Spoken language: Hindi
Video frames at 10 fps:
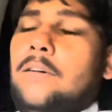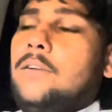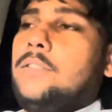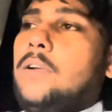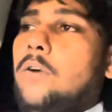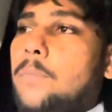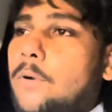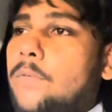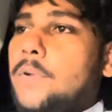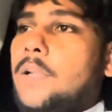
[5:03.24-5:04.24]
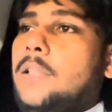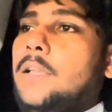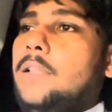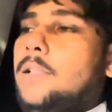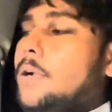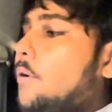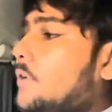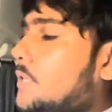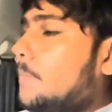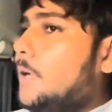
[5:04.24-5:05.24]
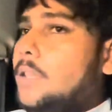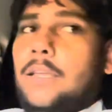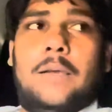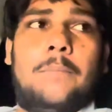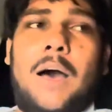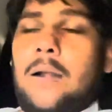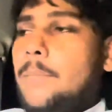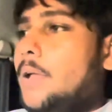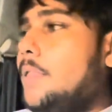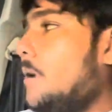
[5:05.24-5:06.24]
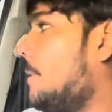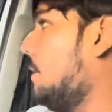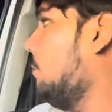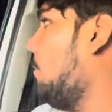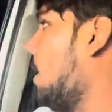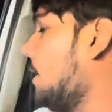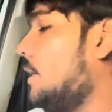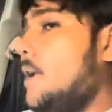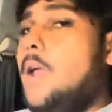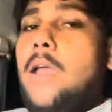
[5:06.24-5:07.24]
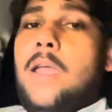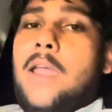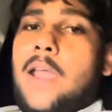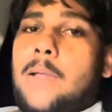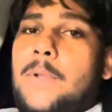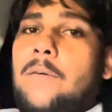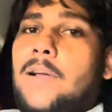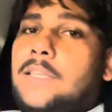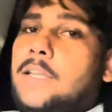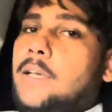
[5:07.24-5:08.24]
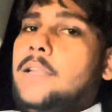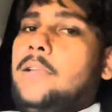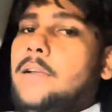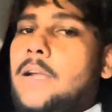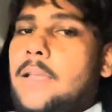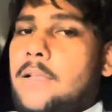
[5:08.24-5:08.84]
और साउंड प्रूफ हो जाती है अंदर नॉइस कम आती है बाहर मैं अंदर बैठा हूँ बाहर की एक भी आवाज़ नहीं आ रही गाड़ी के